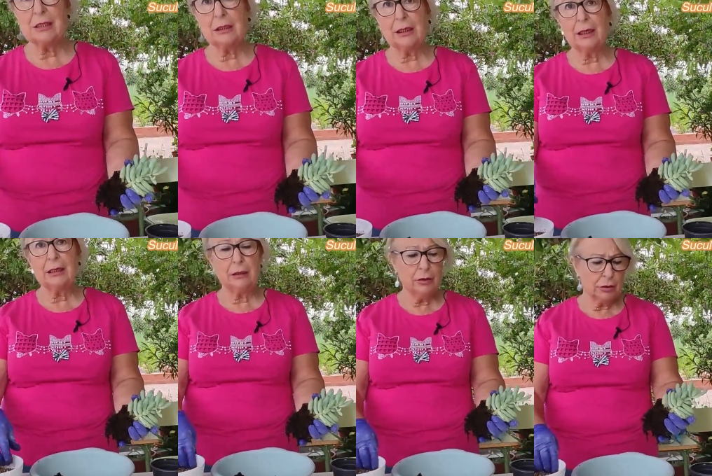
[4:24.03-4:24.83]
sin
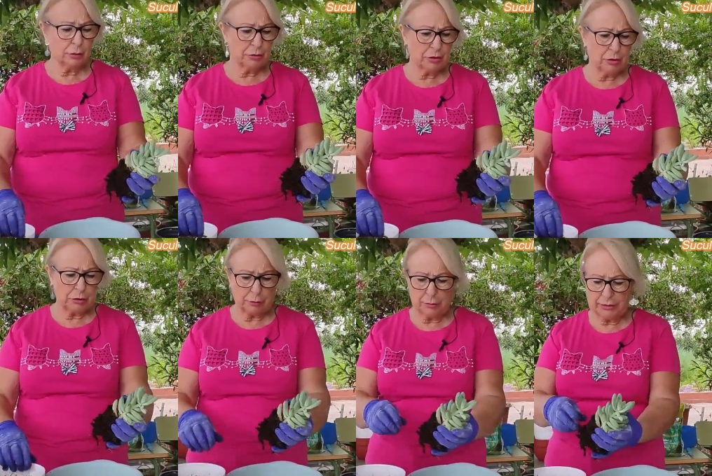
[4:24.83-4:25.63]
regarlos, pues
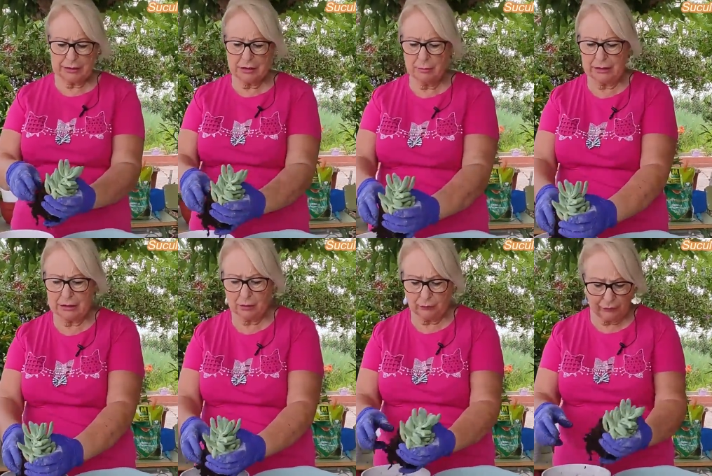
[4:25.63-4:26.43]
los pobres iban
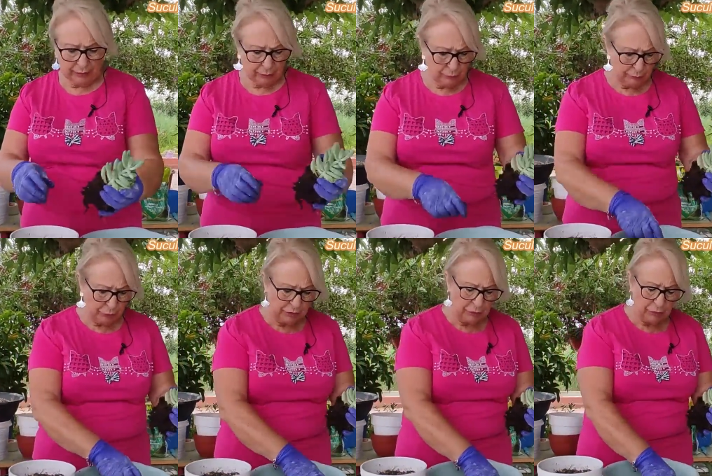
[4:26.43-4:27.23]
a sufrir un
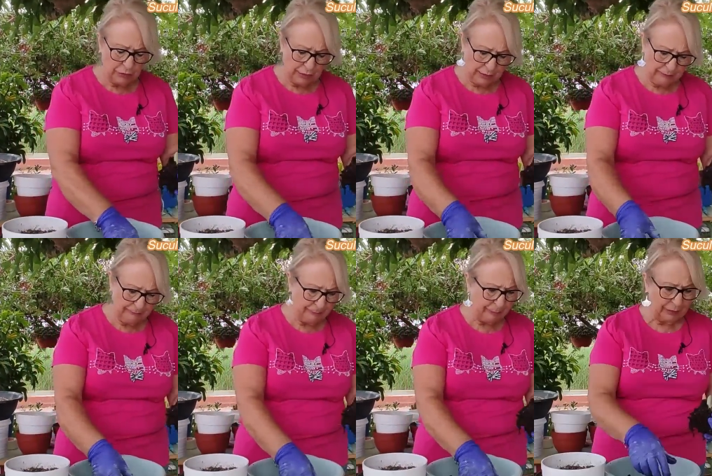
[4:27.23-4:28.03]
poquito de,
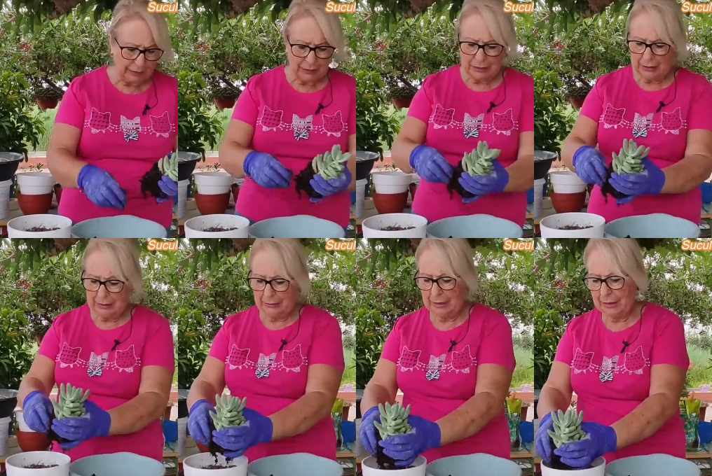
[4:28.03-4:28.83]

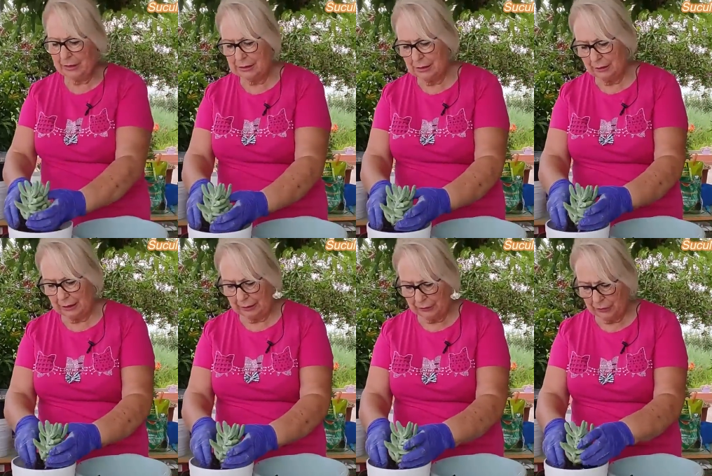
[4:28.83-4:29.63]
de
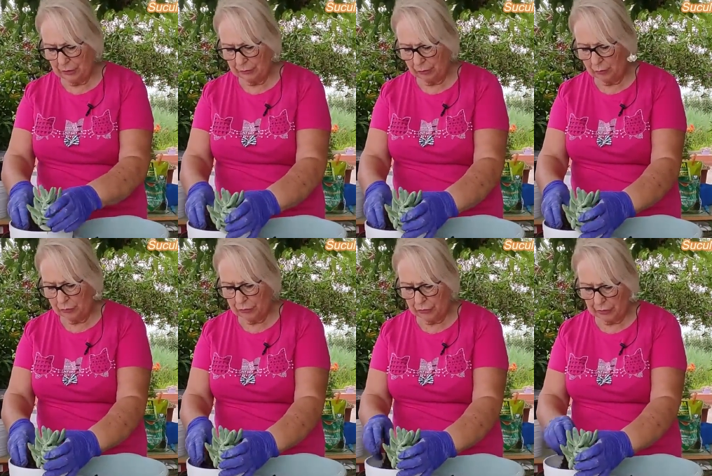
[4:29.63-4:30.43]
deshidratación,
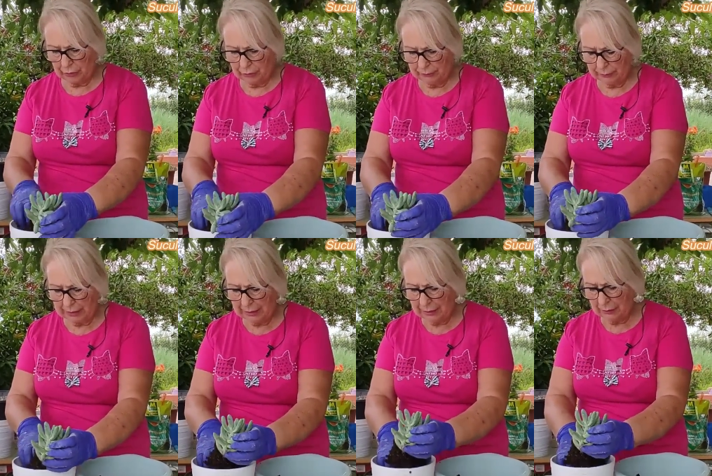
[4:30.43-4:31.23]
como yo digo.
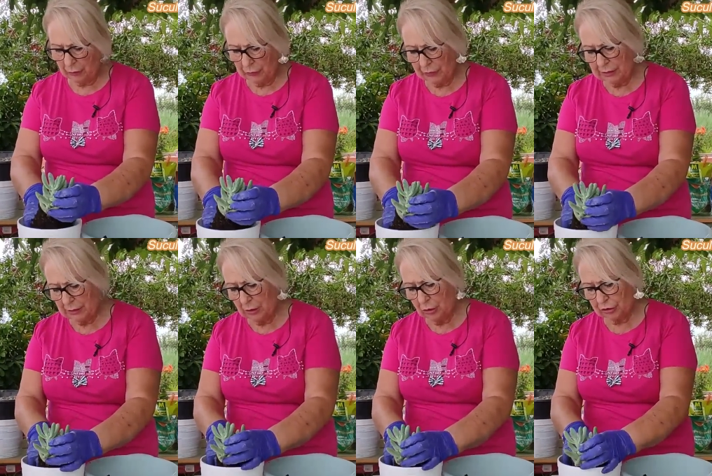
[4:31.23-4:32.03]
¿vale? Entonces
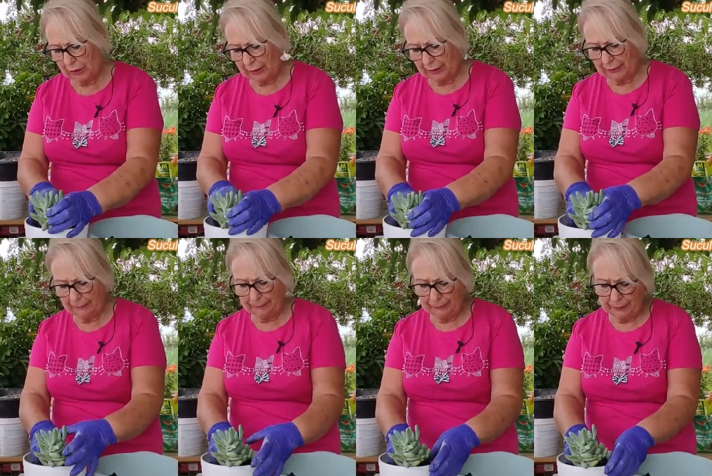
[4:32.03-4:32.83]
los regué,
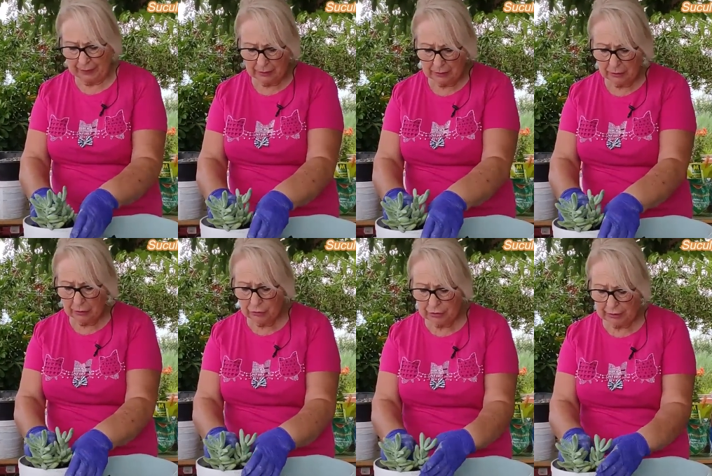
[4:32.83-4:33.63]

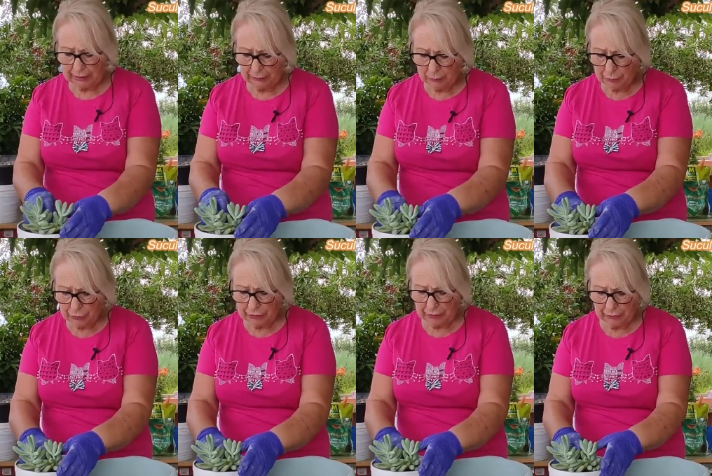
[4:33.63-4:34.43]
los regué un
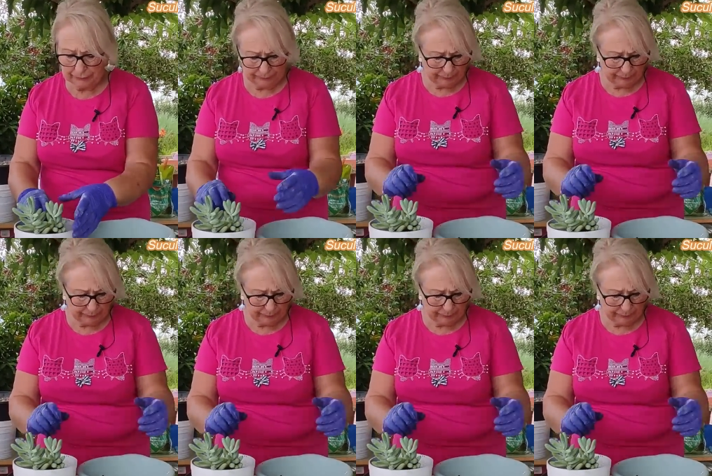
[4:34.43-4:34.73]
poquito.